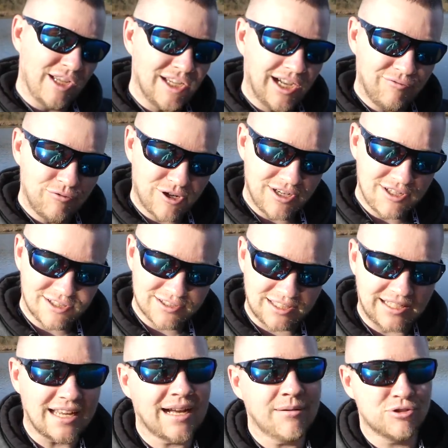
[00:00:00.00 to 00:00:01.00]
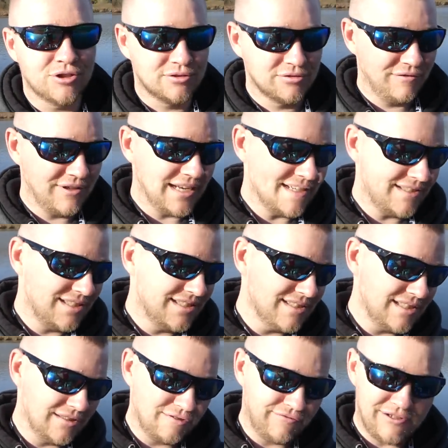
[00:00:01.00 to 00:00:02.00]
Ja, wirklich jetzt. Ich habe schon so viele Hechte
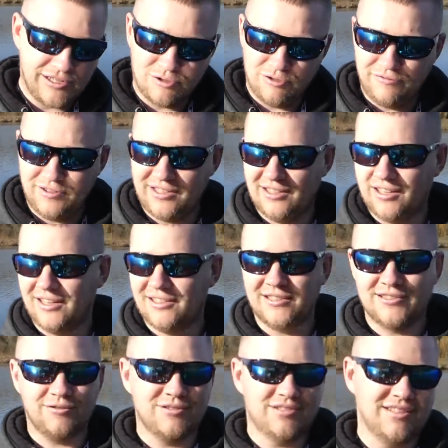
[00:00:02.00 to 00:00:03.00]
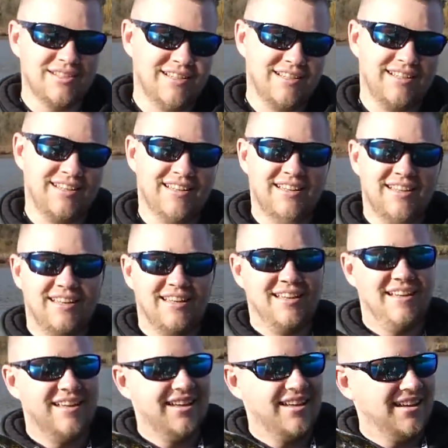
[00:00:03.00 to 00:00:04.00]
gesehen. Es fällt auf, wenn einer anders aussieht.
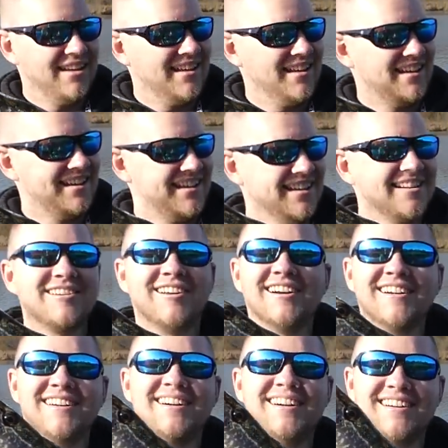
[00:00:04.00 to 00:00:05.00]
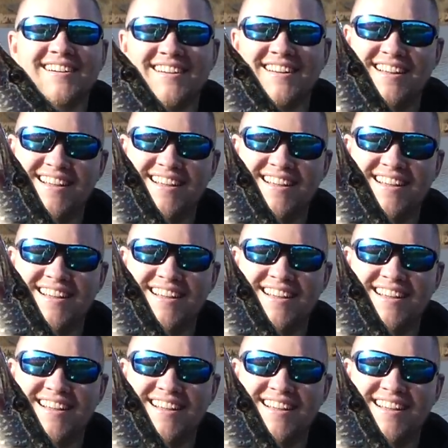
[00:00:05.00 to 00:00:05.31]
Erstmal ein dickes Petri. Danke, danke.